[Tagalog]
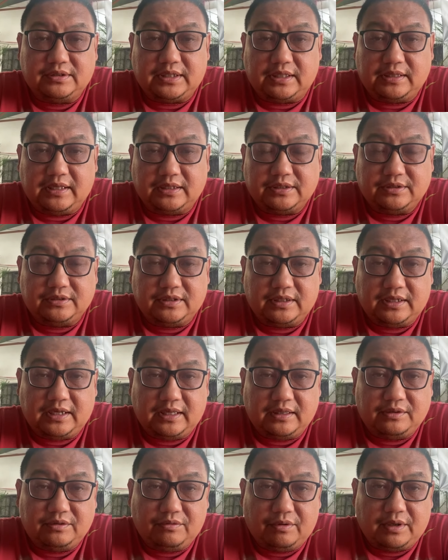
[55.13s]
sa National
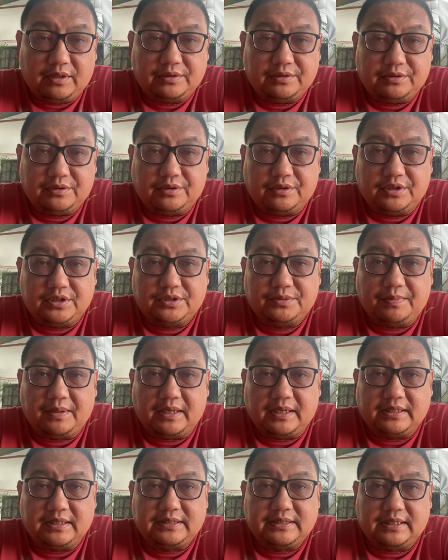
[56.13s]
Headquarters
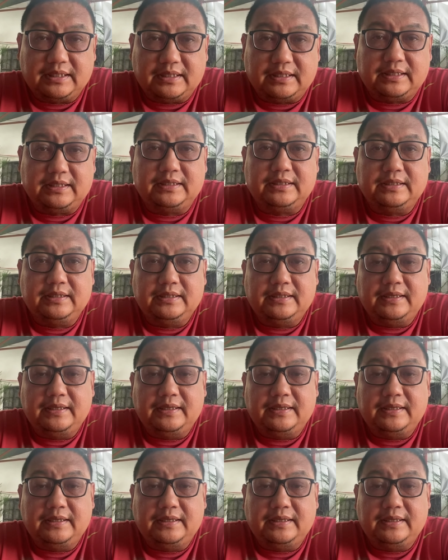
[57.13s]
para sa